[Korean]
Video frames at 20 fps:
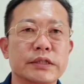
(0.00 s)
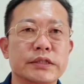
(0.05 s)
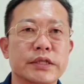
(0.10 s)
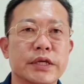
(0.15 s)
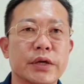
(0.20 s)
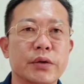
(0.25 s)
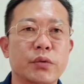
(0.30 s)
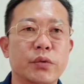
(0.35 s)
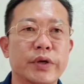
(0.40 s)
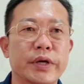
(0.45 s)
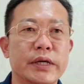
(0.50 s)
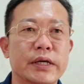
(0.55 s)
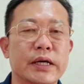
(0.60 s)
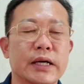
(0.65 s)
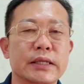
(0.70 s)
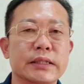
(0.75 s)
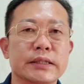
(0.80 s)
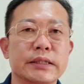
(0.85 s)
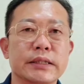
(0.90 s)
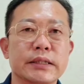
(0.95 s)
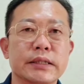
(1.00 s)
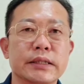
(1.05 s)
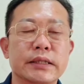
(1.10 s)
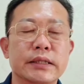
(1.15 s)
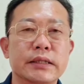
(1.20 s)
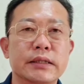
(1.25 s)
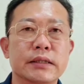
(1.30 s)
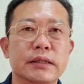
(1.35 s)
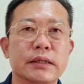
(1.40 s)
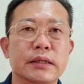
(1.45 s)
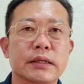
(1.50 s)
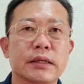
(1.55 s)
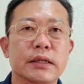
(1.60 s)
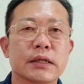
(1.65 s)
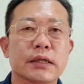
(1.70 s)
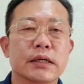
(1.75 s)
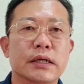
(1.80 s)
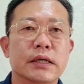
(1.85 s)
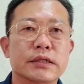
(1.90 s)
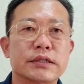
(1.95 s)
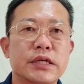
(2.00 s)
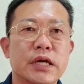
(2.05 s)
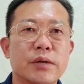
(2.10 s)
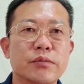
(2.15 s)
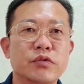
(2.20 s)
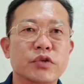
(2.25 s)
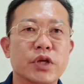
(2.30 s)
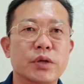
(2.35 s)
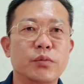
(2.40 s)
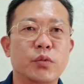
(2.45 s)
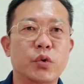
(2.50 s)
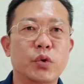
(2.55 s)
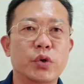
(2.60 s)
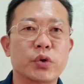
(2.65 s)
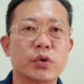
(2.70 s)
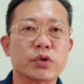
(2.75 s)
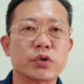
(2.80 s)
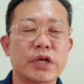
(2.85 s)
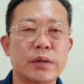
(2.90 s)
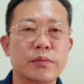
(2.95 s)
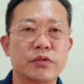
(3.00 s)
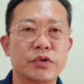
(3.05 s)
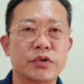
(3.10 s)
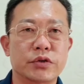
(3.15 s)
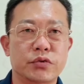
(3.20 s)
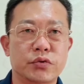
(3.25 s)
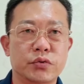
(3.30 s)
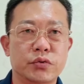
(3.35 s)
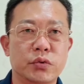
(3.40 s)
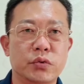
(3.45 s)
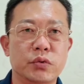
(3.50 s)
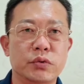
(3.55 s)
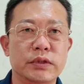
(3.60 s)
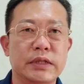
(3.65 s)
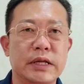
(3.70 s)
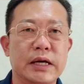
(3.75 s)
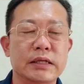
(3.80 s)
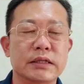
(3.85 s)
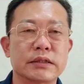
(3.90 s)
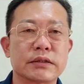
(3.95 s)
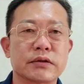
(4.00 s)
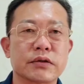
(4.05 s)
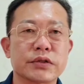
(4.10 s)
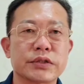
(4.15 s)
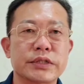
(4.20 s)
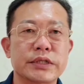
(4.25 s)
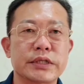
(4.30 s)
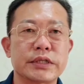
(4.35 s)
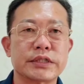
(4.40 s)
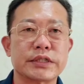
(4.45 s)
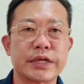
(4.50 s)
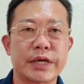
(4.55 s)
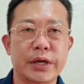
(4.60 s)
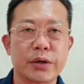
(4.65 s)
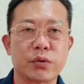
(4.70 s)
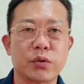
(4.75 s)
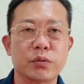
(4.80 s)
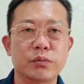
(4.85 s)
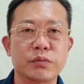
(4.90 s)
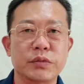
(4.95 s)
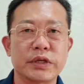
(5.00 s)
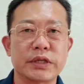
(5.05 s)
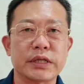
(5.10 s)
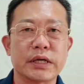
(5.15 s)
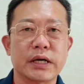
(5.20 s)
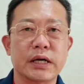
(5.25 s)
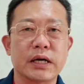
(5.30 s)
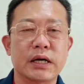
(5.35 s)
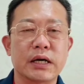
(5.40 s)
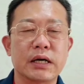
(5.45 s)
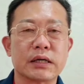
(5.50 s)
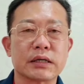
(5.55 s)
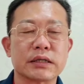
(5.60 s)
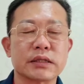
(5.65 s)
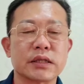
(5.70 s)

이 재고의 카드 아, 재물이 모이고 재물이 들어온다는 것이 재고입니다.